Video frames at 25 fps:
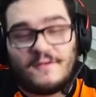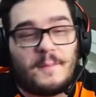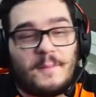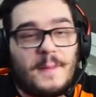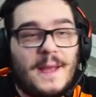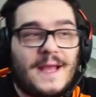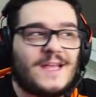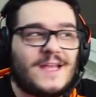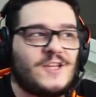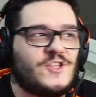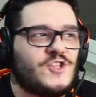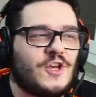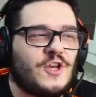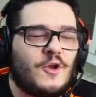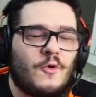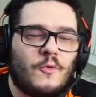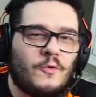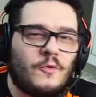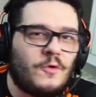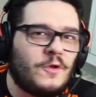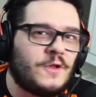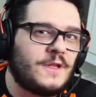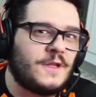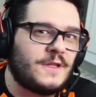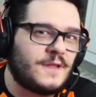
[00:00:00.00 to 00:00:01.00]
vabbè che ce n'è
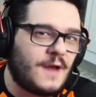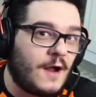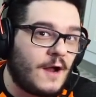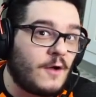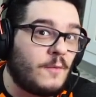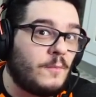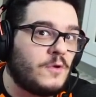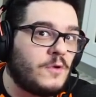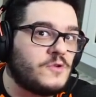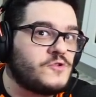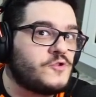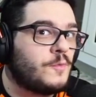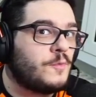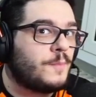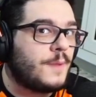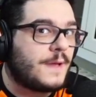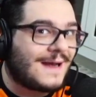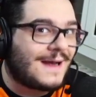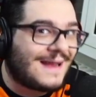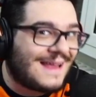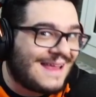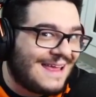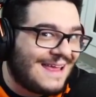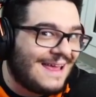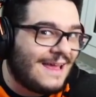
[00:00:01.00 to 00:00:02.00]
uno di Dragon Ball
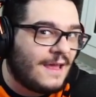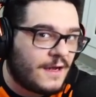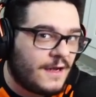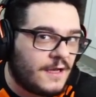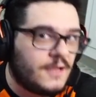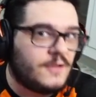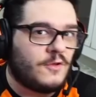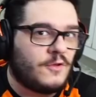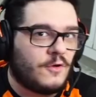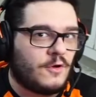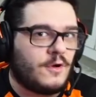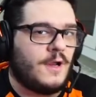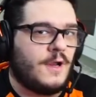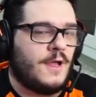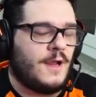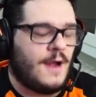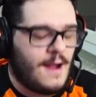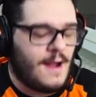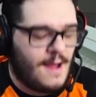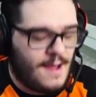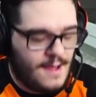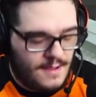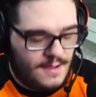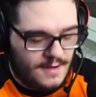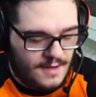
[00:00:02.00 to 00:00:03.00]
Super che
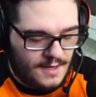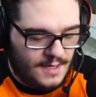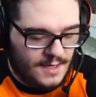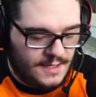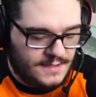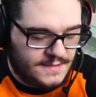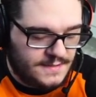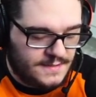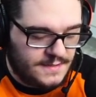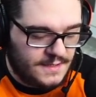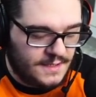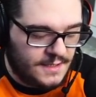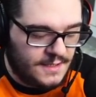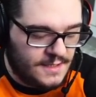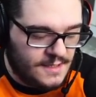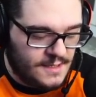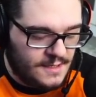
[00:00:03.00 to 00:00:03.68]
ritornerà, ragazzi.